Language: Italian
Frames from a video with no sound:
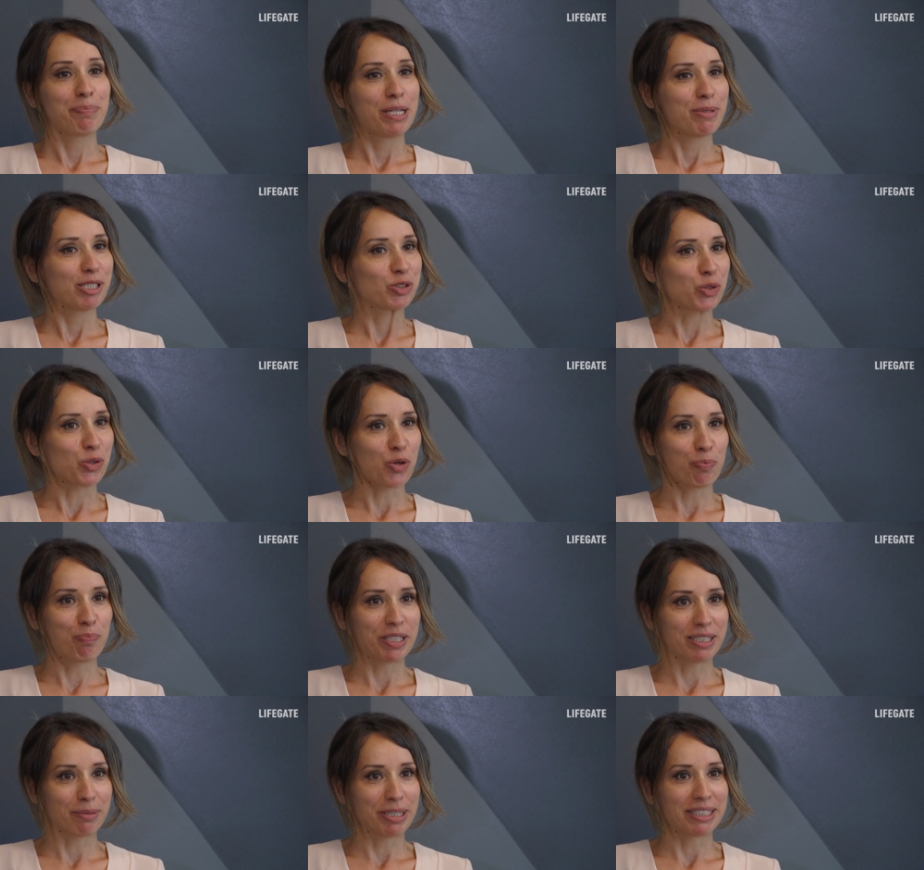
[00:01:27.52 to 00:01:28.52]
prime sono
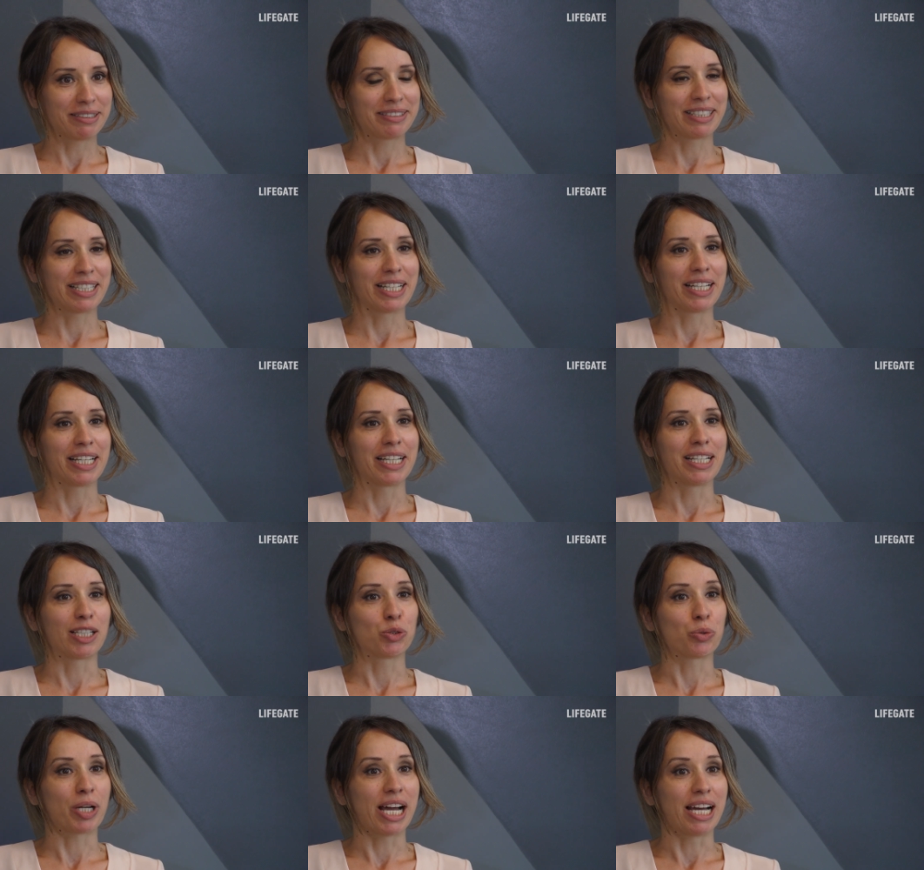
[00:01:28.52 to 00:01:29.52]
completamente
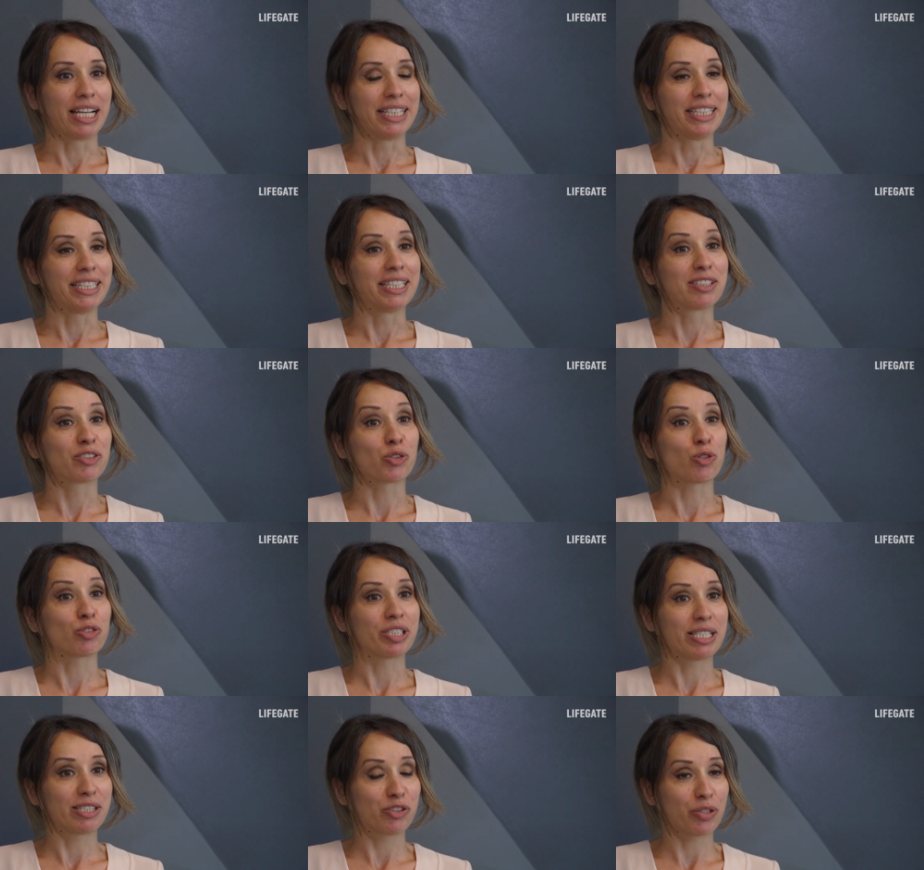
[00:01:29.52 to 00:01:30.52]
naturali e sono
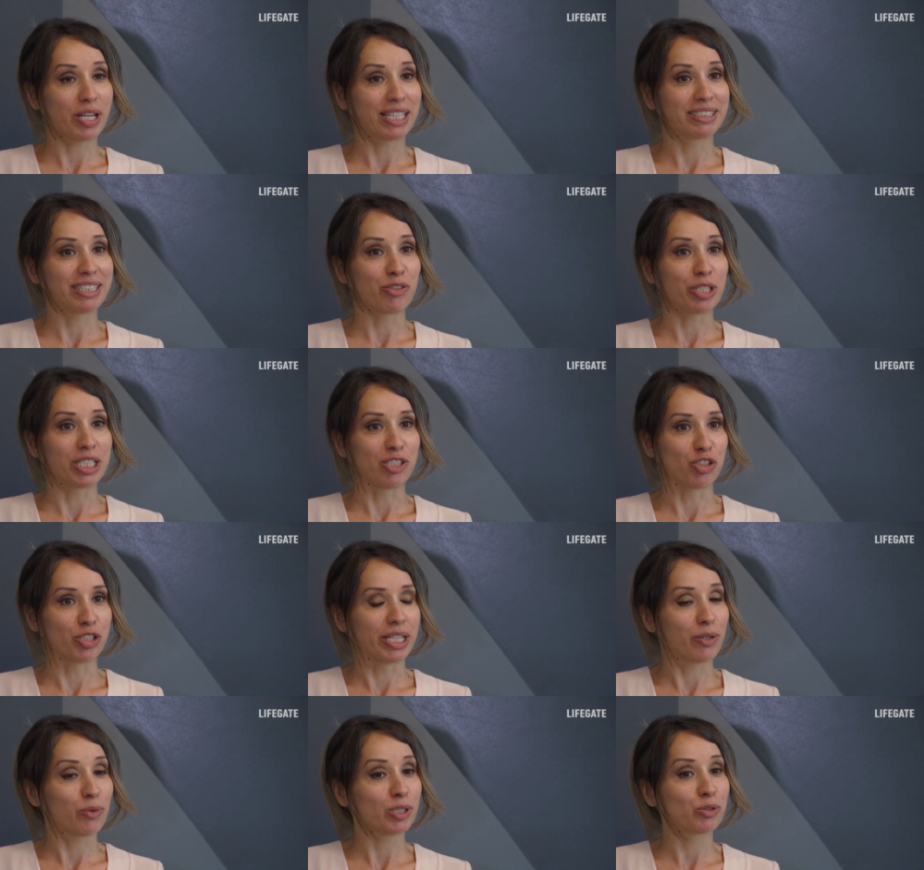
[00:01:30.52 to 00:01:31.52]
selezionate
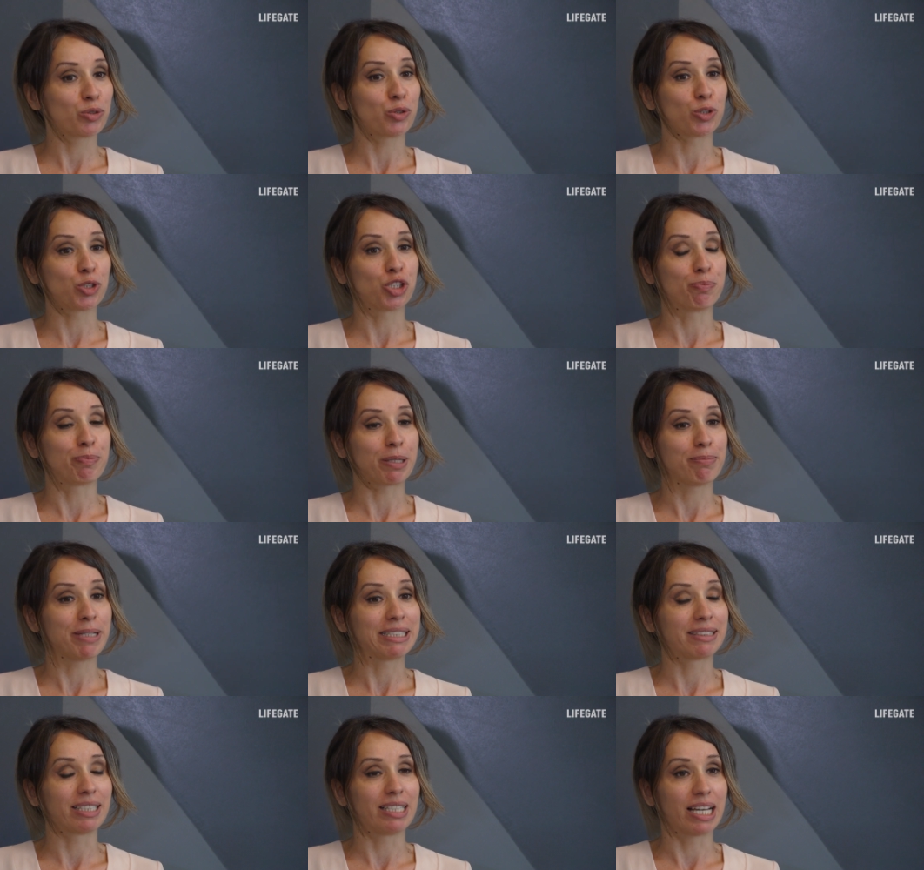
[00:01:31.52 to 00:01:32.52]
all'origine. Questo ci
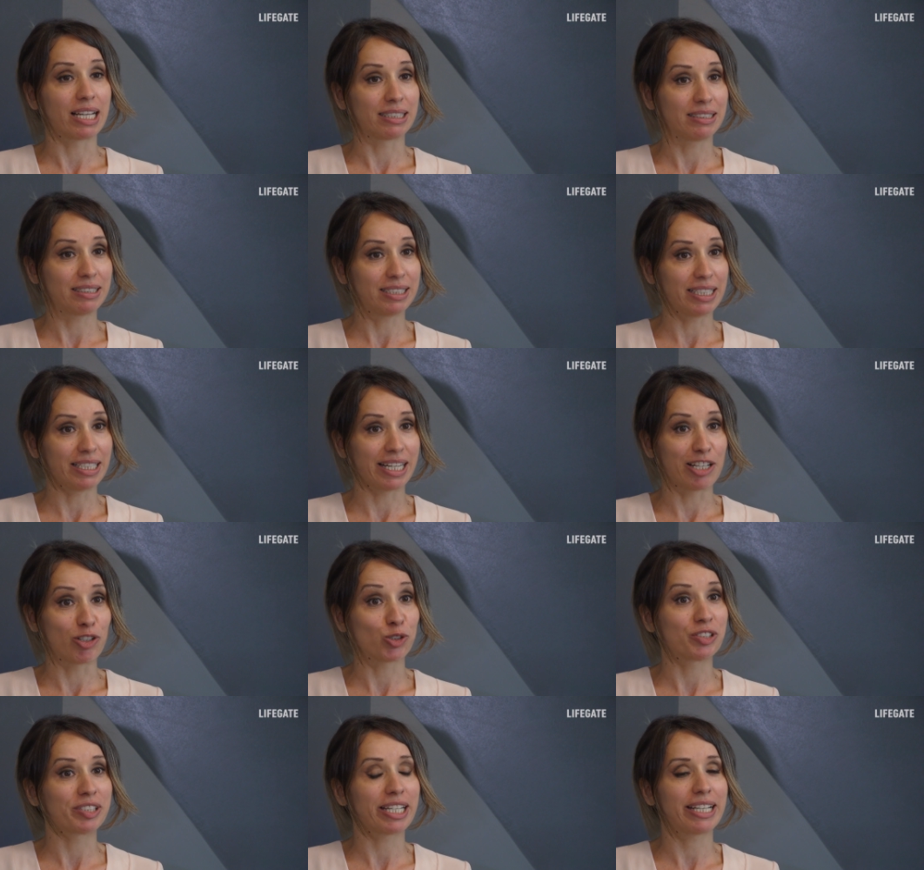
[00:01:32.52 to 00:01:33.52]
permette di garantire ai
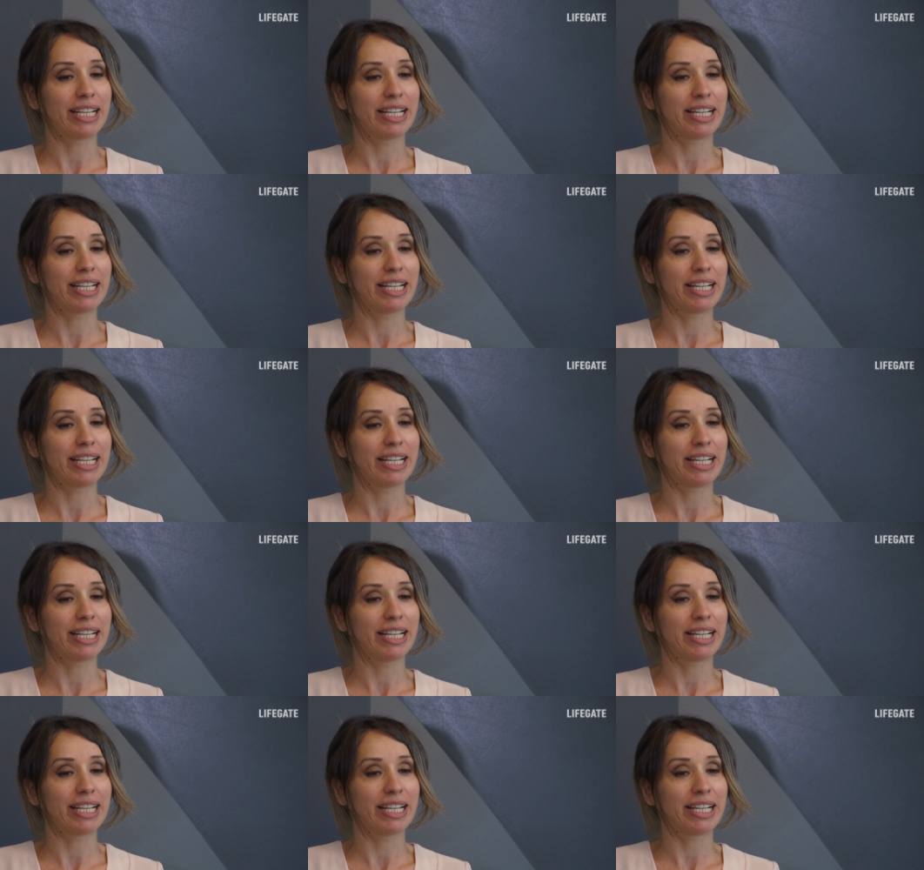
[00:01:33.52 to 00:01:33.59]
nostri